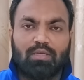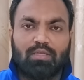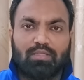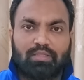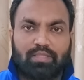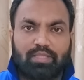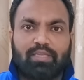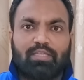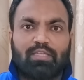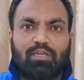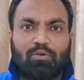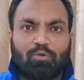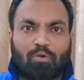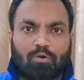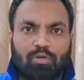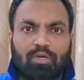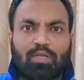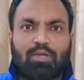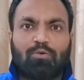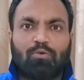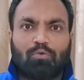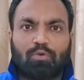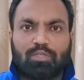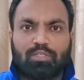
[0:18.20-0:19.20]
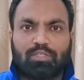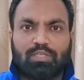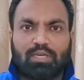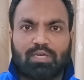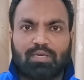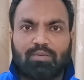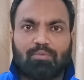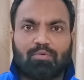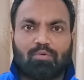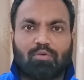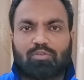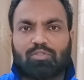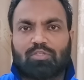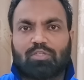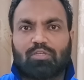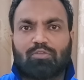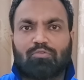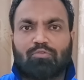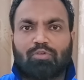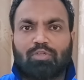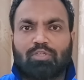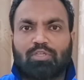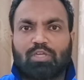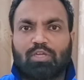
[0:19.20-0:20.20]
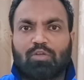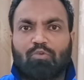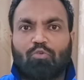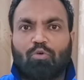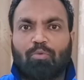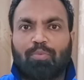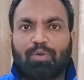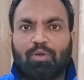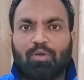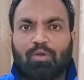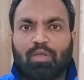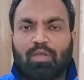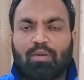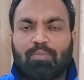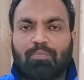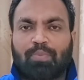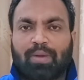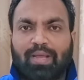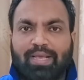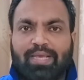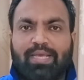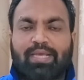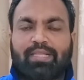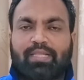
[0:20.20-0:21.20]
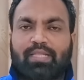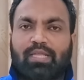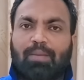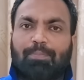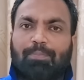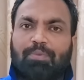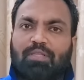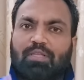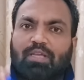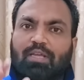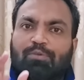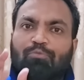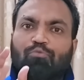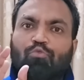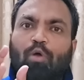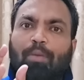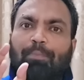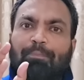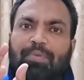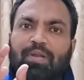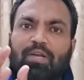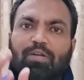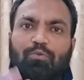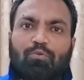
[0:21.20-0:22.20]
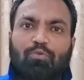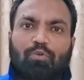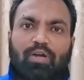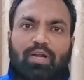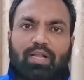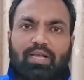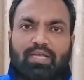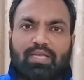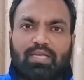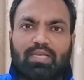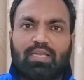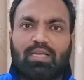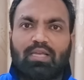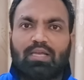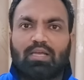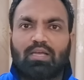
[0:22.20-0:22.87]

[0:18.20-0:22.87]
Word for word: তিনি যে ঢংঢাং করেছিলেন এবং অস্কার জয়ী সেই অভিনয়ের প্রেক্ষিতে আপনাদেরকে একটু আপডেট করে রাখি